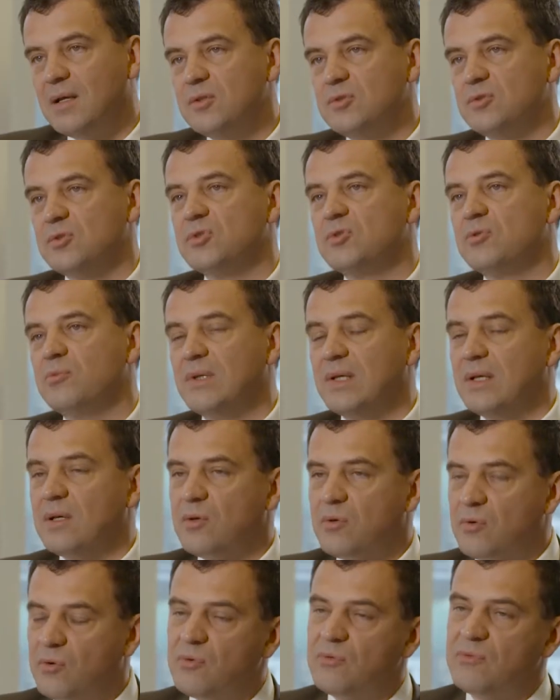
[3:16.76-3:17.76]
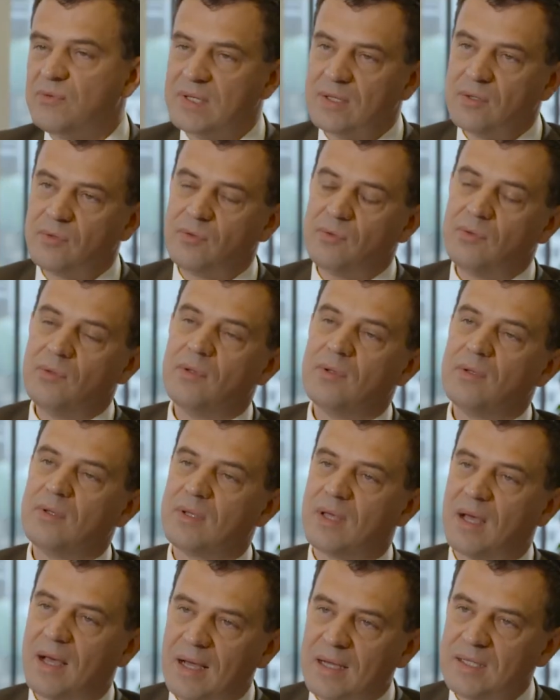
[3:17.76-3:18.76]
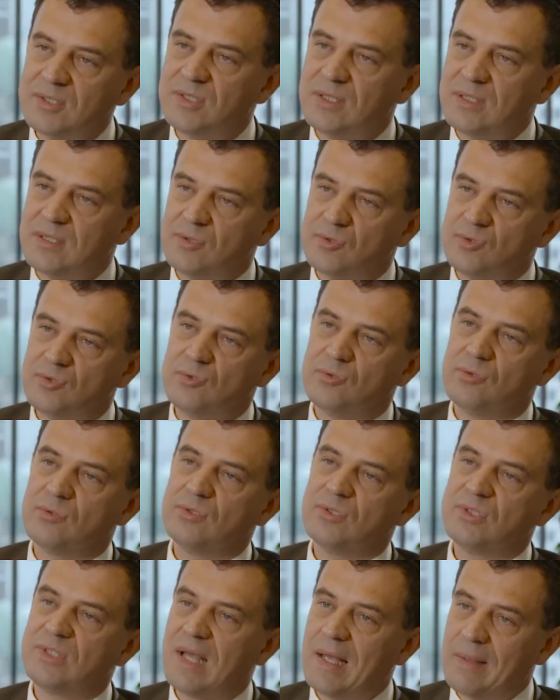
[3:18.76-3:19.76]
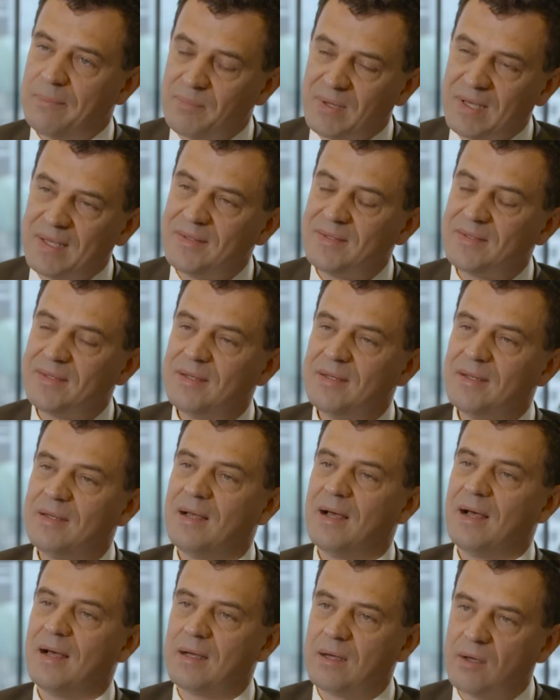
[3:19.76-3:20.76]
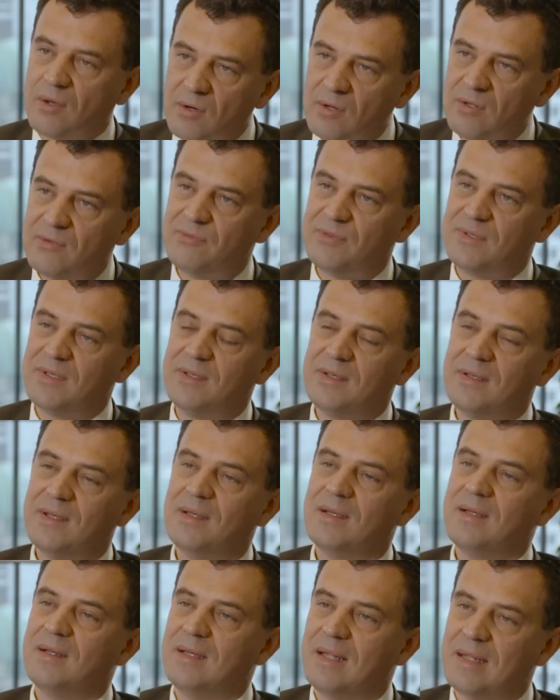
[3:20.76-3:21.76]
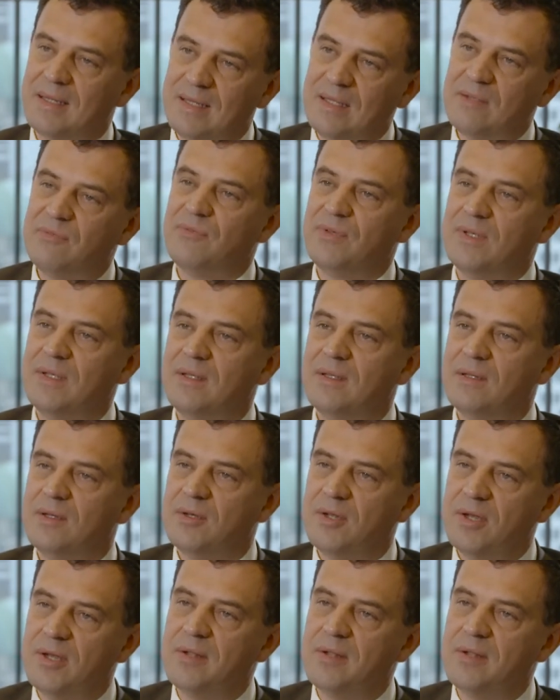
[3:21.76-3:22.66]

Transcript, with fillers: je suis convaincu que AG Insurance est prête à relever les défis de